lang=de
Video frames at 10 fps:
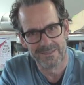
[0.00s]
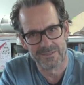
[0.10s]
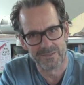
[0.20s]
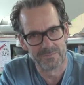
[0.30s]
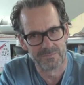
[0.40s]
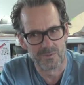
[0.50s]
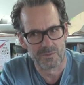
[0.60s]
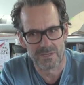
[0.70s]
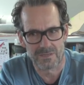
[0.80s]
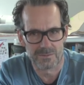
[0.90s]
Ähm,
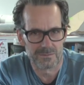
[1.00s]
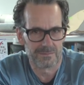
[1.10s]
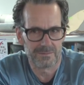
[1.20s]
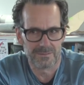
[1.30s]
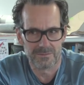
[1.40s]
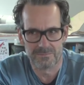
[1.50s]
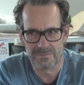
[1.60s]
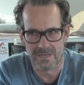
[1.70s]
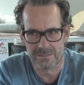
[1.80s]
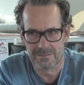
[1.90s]
und daraus ähm,
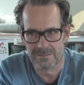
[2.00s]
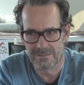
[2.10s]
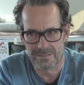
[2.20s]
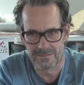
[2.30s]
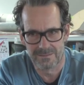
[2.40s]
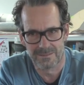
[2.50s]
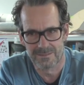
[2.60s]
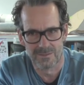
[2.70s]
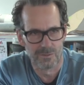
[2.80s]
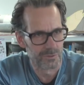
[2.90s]
leitet sich dann
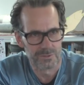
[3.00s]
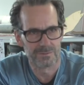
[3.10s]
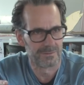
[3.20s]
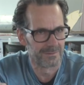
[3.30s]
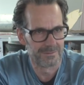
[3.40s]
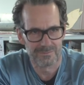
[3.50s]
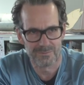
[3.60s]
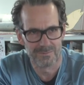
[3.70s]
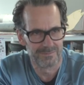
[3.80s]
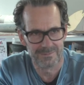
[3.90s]
diese Lust und
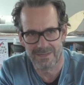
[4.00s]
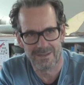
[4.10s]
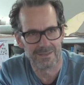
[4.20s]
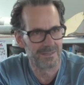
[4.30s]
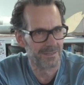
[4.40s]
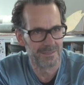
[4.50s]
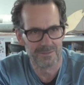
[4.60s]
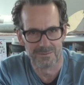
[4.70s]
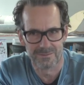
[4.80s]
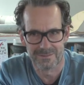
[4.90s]
Energie
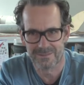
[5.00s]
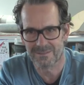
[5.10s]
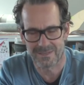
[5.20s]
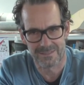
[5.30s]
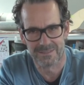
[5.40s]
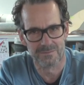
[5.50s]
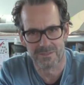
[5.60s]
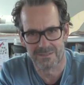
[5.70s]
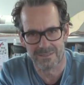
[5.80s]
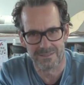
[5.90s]
und
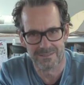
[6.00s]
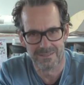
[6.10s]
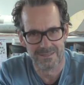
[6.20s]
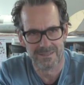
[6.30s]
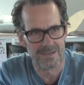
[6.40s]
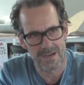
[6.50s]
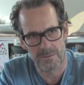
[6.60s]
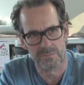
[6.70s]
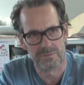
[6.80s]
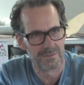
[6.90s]
Kreativität
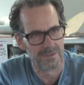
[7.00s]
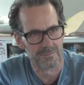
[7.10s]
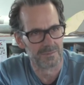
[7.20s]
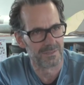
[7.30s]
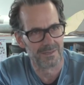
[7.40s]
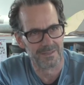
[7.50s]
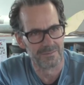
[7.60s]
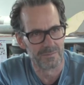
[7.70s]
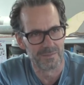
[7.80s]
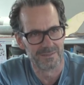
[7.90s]
ab, glaube ich, alleine
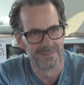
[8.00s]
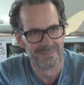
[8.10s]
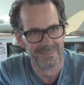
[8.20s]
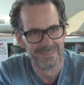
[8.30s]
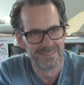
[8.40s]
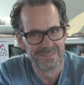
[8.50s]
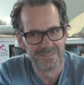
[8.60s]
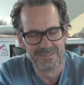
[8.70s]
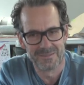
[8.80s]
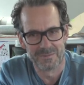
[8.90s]
wenn man,
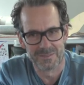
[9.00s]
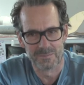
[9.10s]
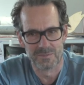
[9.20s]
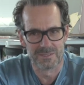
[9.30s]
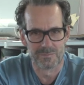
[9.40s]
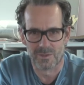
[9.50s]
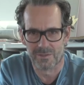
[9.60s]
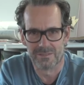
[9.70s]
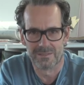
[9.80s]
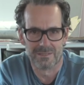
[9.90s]
wenn man sich mit diesem
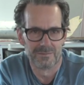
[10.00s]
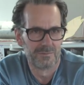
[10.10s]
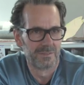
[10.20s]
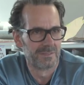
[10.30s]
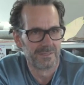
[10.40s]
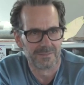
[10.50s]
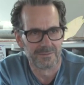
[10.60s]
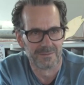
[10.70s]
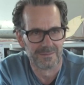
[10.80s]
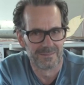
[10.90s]
Ort identifiziert
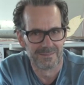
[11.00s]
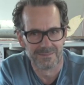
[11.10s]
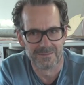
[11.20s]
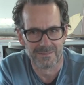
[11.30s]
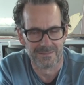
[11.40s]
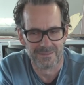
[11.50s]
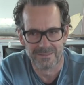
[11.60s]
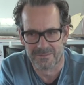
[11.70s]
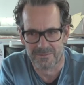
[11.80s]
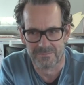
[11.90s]
und, und,
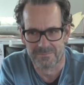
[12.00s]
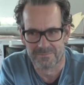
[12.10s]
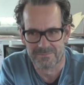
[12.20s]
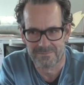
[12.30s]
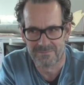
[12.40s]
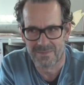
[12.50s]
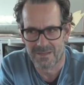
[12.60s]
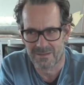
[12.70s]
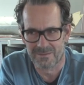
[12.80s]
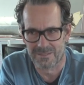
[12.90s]
ähm,
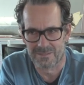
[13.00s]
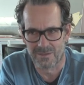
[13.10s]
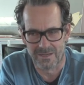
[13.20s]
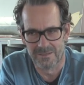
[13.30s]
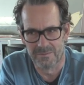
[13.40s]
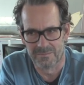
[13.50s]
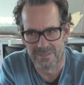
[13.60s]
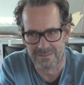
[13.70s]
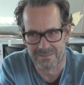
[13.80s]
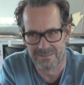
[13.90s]
und das so
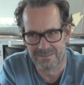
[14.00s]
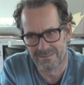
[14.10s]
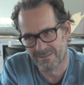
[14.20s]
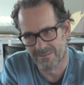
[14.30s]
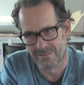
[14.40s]
annimmt als